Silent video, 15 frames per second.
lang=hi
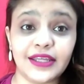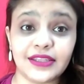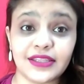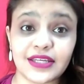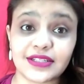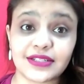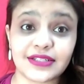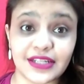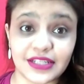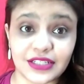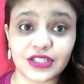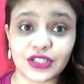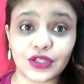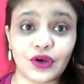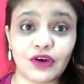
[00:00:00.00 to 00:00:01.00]
इन दिस
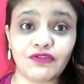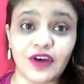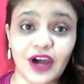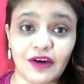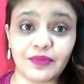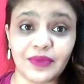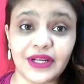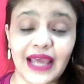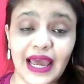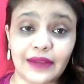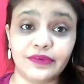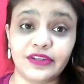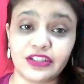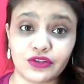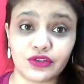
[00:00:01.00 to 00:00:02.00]
डिसीजन ऑफ गवर्नमेंट
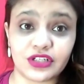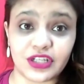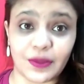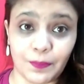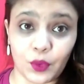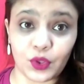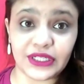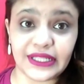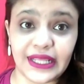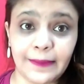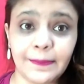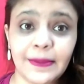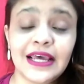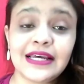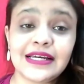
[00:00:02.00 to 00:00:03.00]
एंड वी शुड सपोर्ट
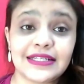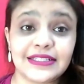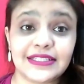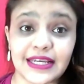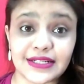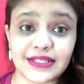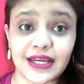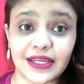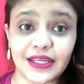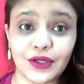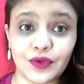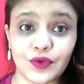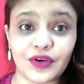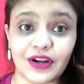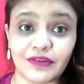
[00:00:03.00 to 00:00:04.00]
देम जैसा कि
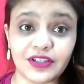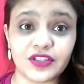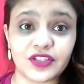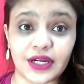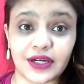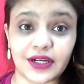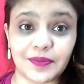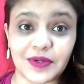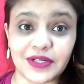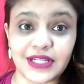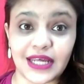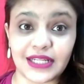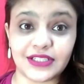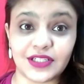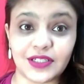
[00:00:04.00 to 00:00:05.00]
यू नो रविशंकर
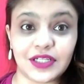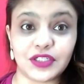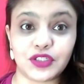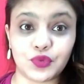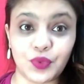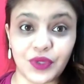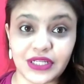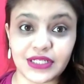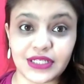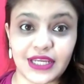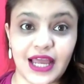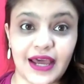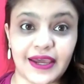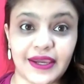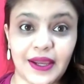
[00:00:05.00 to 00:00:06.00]
प्रसाद जी ने ट्वीट
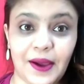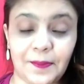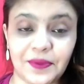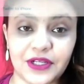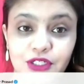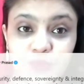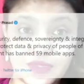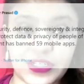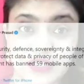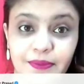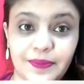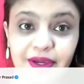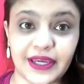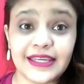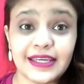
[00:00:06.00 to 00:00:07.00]
किया है अपने ट्विटर
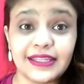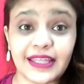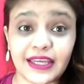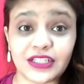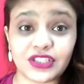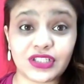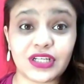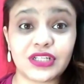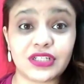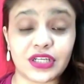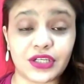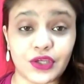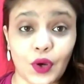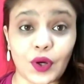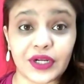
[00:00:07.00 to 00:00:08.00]
पे ये देश की
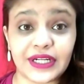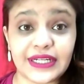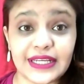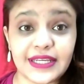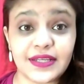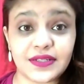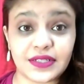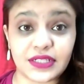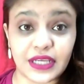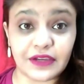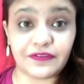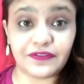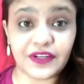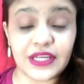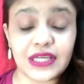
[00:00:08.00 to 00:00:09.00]
सिक्योरिटी
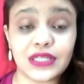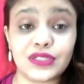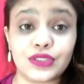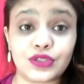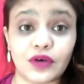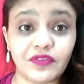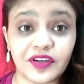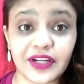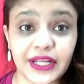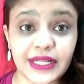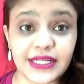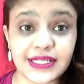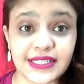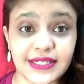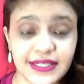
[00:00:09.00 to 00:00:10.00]
सेफ्टी
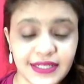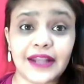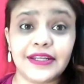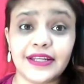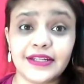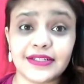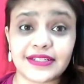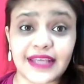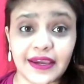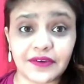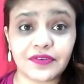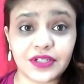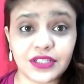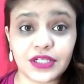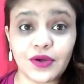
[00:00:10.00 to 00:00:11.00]
सॉवरेनिटी एंड
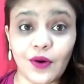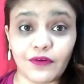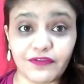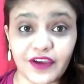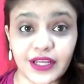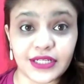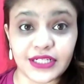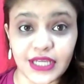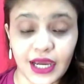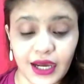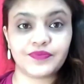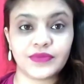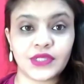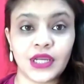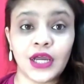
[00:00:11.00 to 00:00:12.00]
इंटेग्रिटी ऑफ
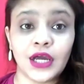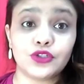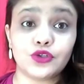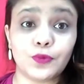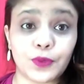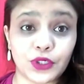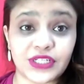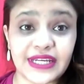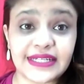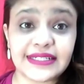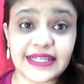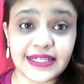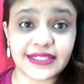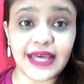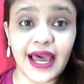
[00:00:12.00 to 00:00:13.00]
इंडिया टू प्रोटेक्ट
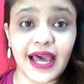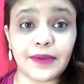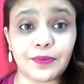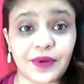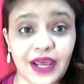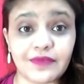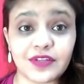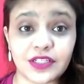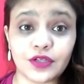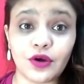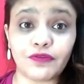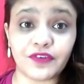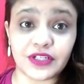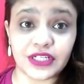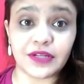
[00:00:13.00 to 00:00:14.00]
डेटा एंड प्राइवेसी
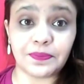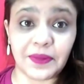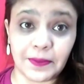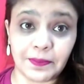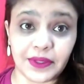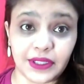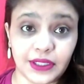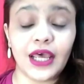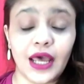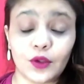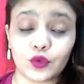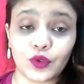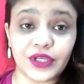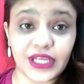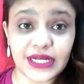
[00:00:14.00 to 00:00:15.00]
ऑफ इंडियन पीपल
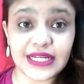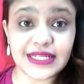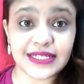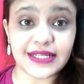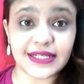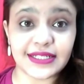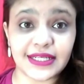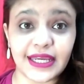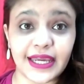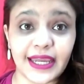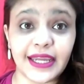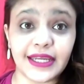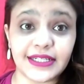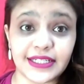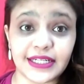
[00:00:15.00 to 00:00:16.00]
तो ये रीजंस दिए
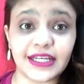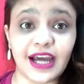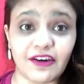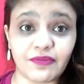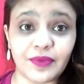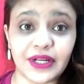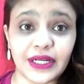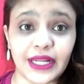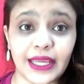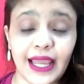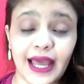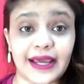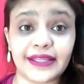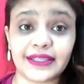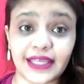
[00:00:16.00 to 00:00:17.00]
हैं इंडियन गवर्नमेंट
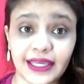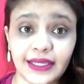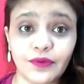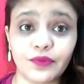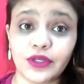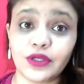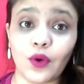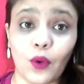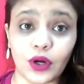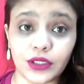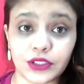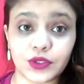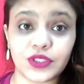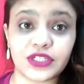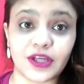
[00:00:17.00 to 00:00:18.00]
ने आई थिंक वी
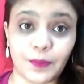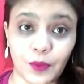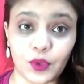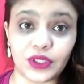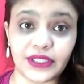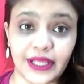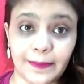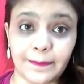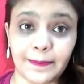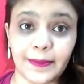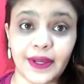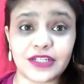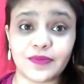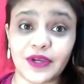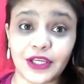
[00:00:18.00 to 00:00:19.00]
ऑल शुड सपोर्ट
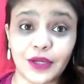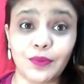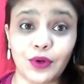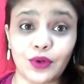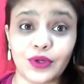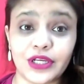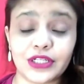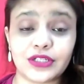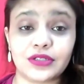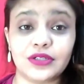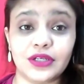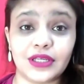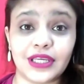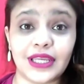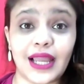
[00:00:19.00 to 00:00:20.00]
देम मैं ये बोलूँगी
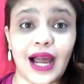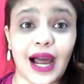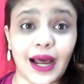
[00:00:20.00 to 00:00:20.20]
कि